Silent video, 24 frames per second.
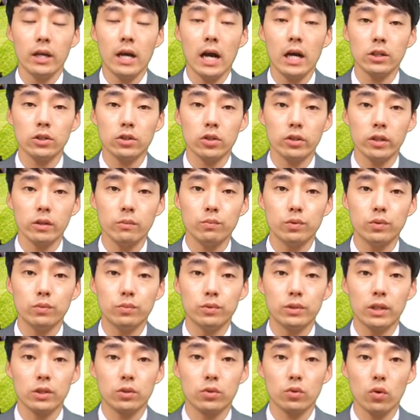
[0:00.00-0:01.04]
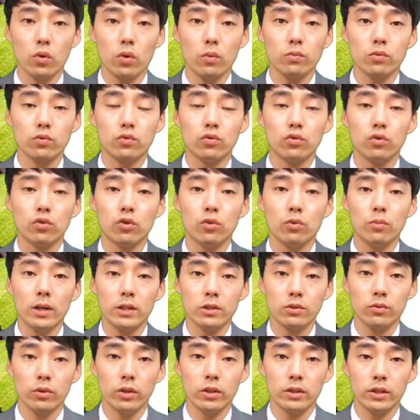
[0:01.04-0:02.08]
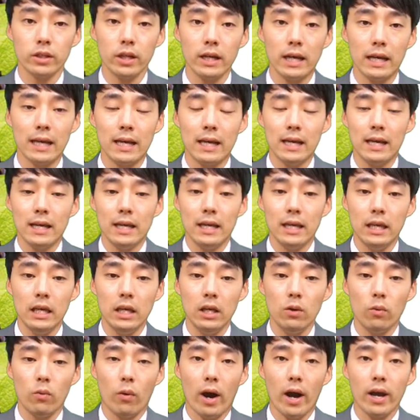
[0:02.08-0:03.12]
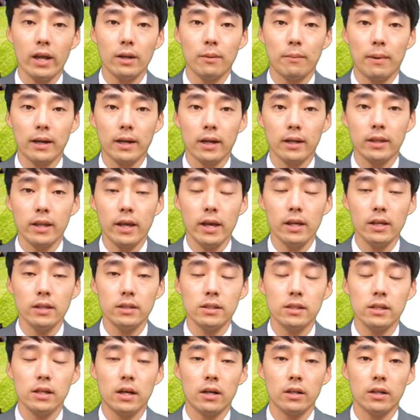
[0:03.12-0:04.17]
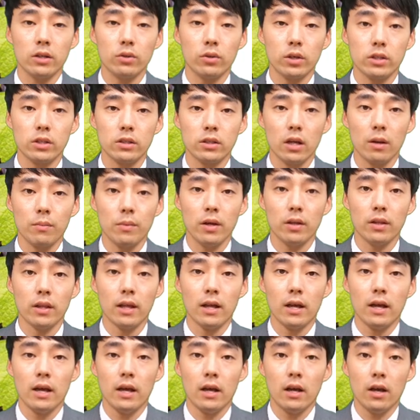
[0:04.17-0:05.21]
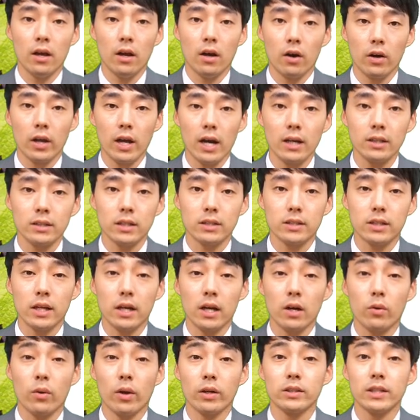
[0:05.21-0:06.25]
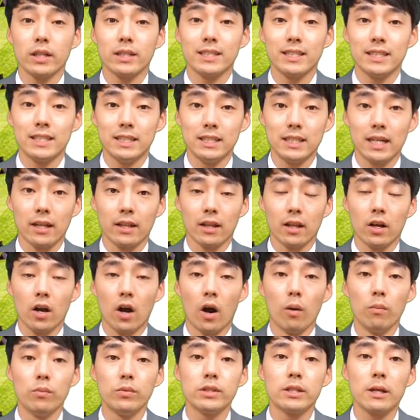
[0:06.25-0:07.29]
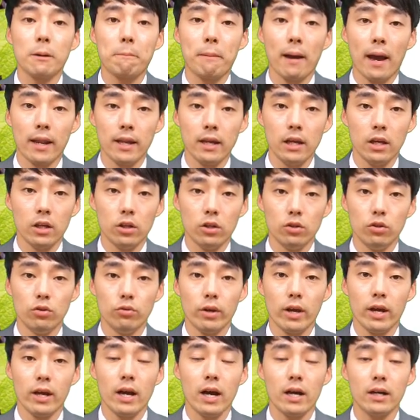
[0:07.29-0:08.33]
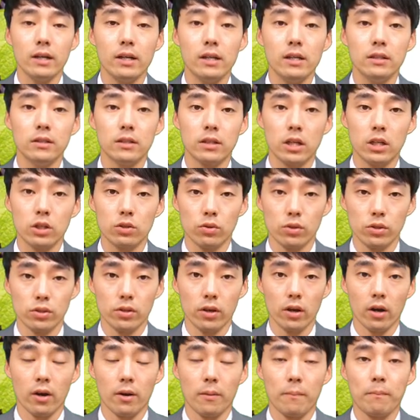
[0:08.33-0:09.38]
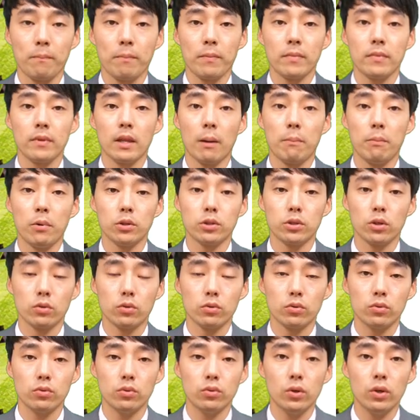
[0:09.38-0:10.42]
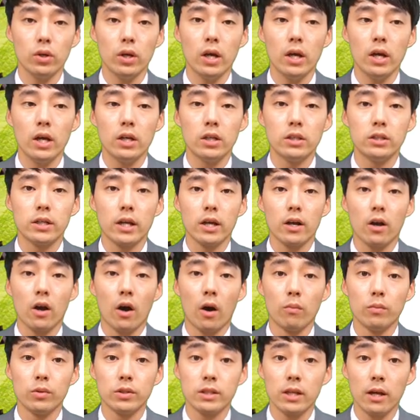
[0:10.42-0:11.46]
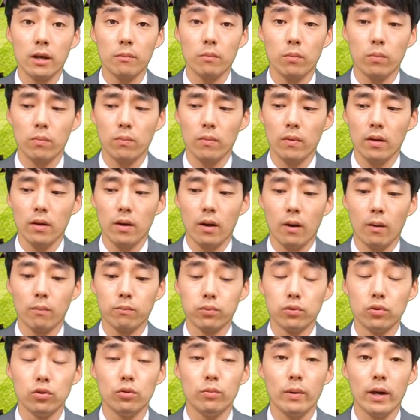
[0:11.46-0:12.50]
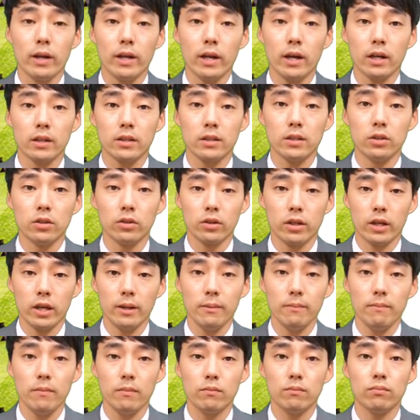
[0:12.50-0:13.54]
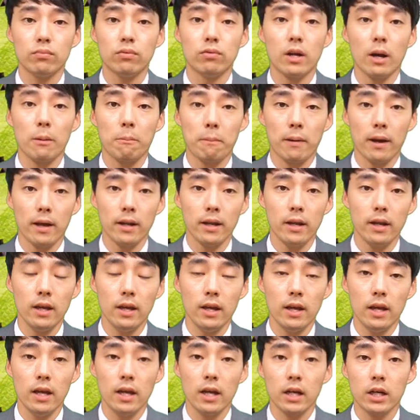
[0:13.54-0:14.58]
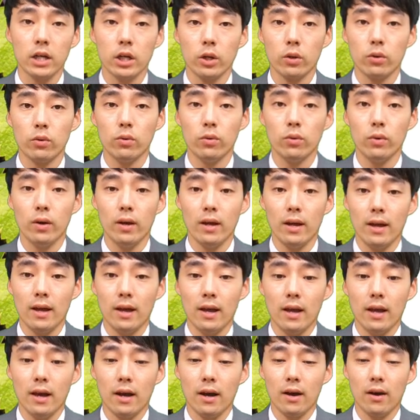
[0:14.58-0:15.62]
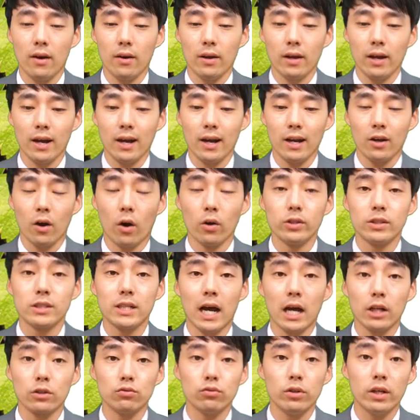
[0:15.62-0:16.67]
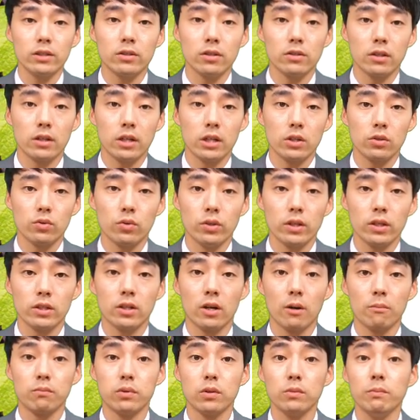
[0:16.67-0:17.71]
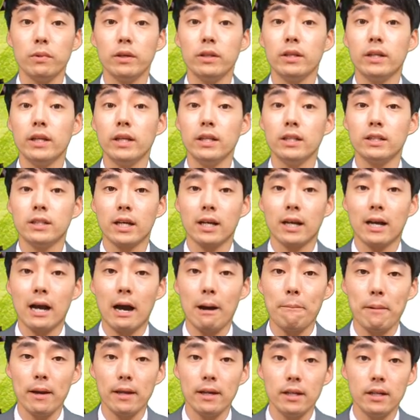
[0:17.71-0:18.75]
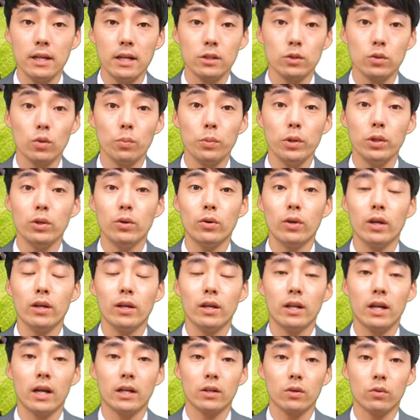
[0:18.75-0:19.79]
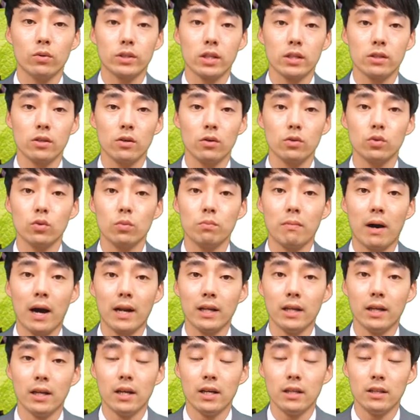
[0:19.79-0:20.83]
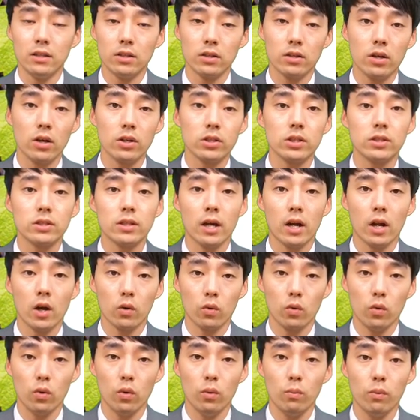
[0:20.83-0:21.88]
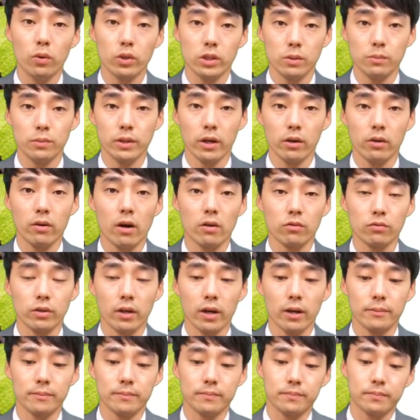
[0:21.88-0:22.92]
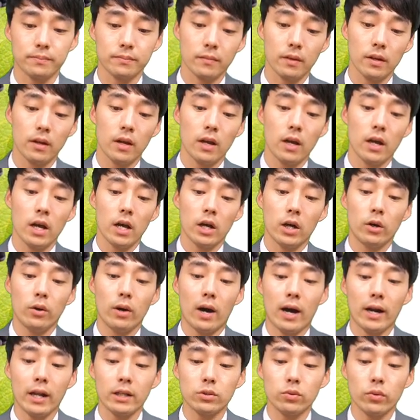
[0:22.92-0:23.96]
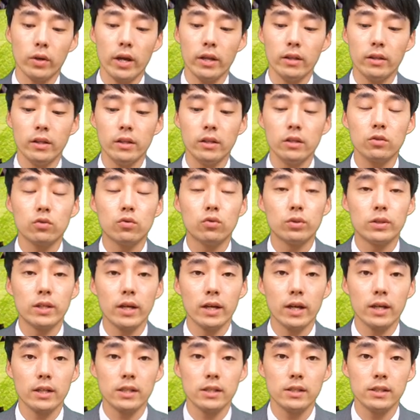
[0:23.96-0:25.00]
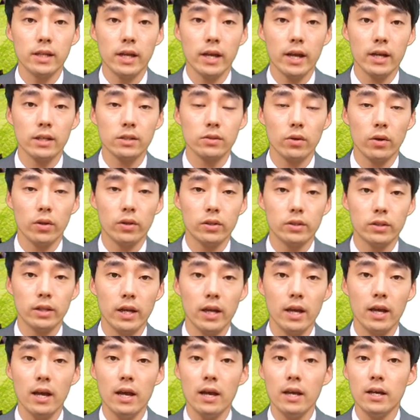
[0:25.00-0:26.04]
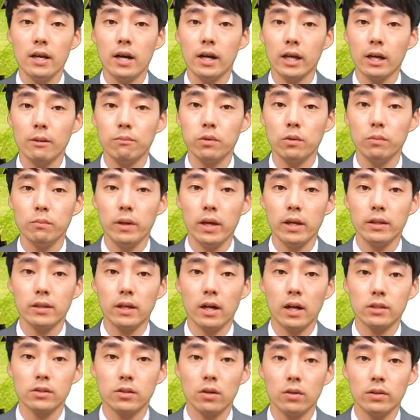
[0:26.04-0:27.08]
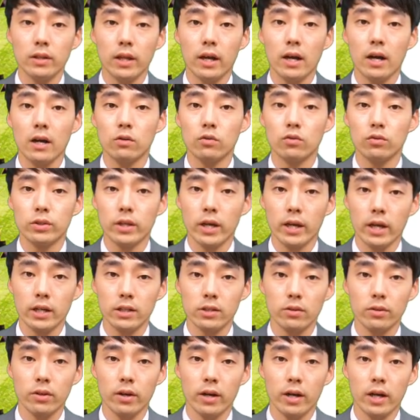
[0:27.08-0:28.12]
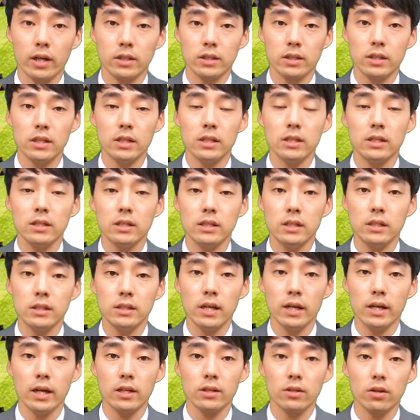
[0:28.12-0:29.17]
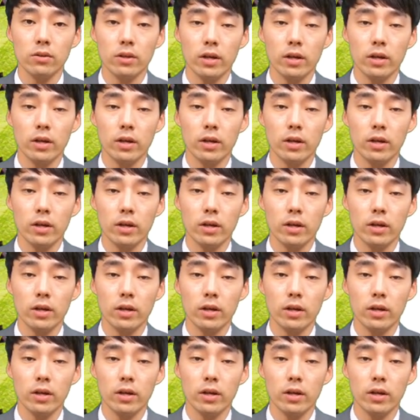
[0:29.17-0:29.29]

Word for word: 향적인 부분에서 조금 궁금할 수도 있는데 이 와인을 만약 테이스팅하게 되신다면 어, 향 자체가 굉장히 진한 검은색 베리류의 향을 느낄 수 있어요. 대표적으로 이제 검은색 어, 블루베리 같은 느낌, 블랙베리, 그리고 아, 약간 건자도에서 느낄 수 있는 그런 풍미들이 이제 까베르네 소비뇽이라는 곳에서 좀 많이 느껴진다라고 보시면 될 것 같고요. 그리고 아래쪽에 있는 구세계, 신세계가 써 있는데 향의 풍미에 따라서 내가 구세계를 선택할지 신세계를